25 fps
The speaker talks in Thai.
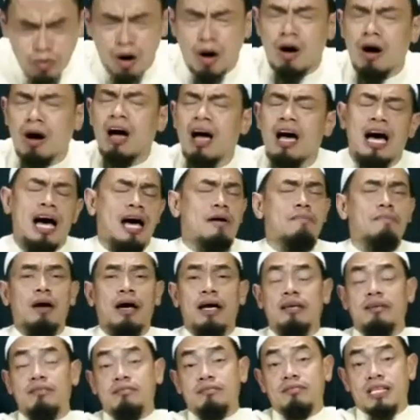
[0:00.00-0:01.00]
องไห้ไป
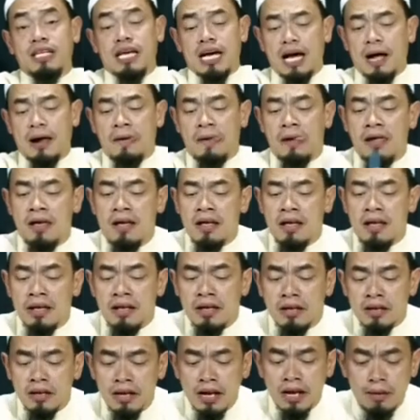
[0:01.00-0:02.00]
นะ
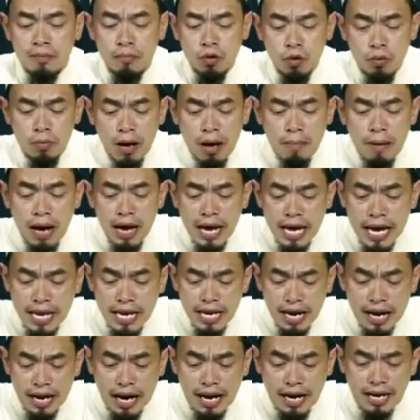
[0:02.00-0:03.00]
อบูอุมามะห์เห็นอ
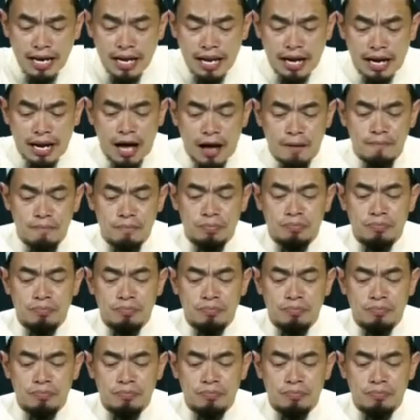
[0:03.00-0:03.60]
ย่างนั้นเนี่ยนะครับ